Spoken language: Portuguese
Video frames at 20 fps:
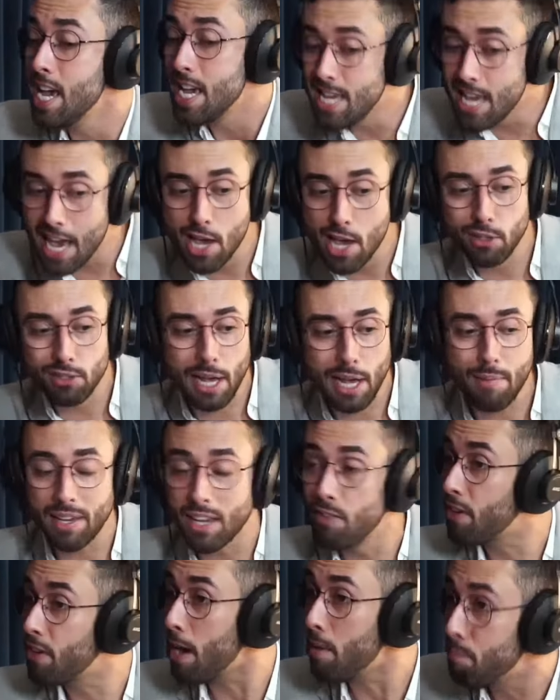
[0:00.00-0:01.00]
E aí os
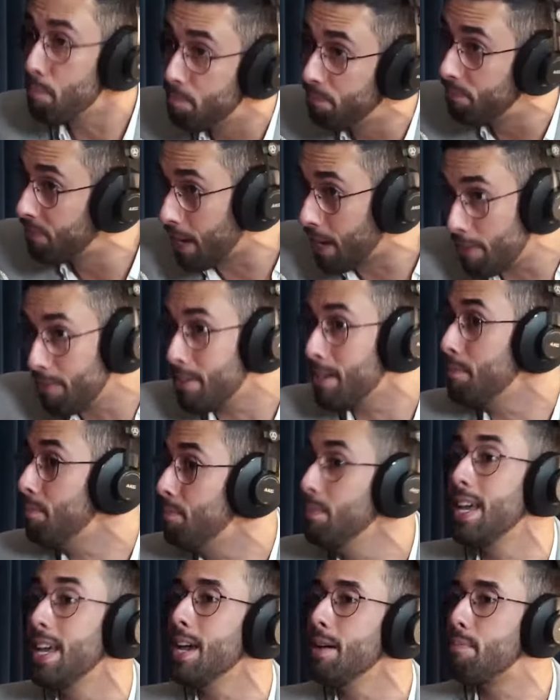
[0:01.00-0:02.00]
amiguinhos ficavam, ficava,
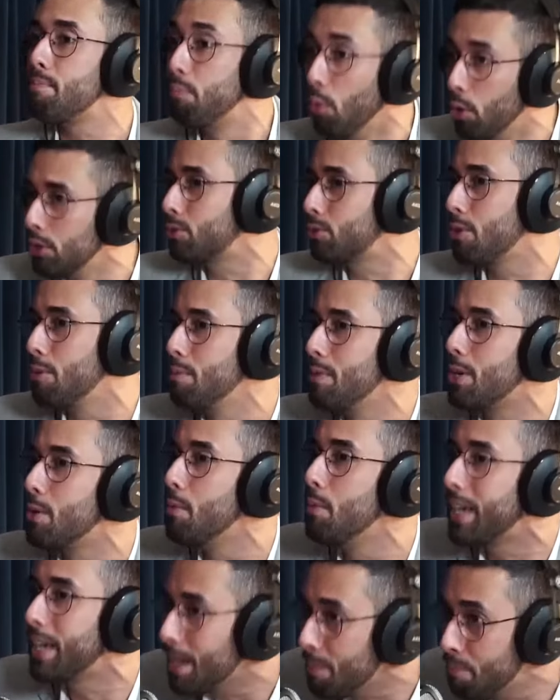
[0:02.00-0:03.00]
né, puto
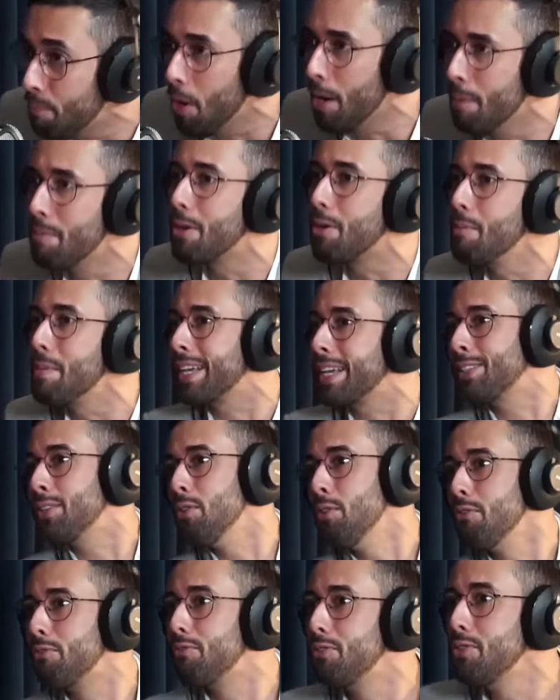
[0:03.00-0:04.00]
comigo, porque, pô, mas como é que
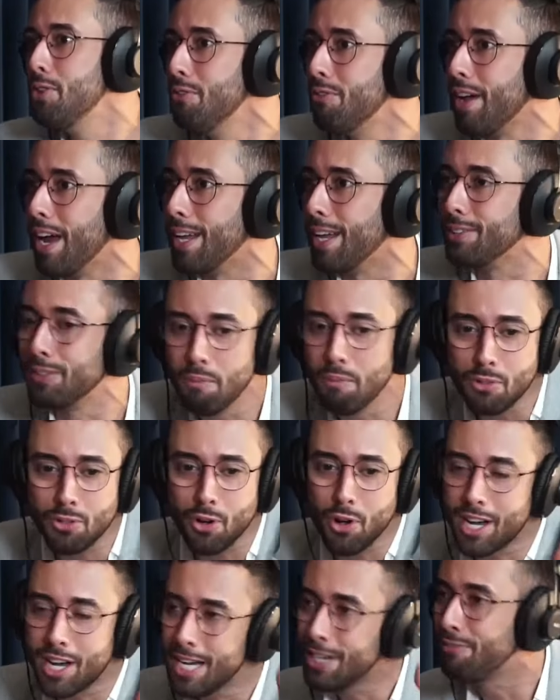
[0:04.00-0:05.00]
tu não viu, velho? Tamo
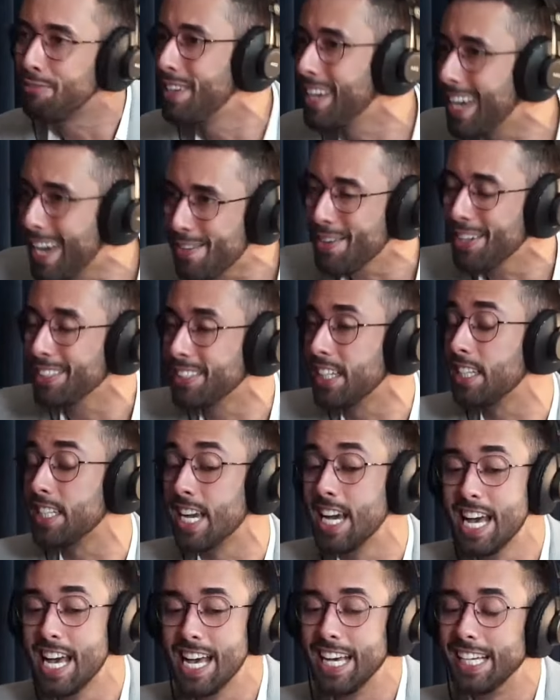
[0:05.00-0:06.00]
jogando, fica com a gente.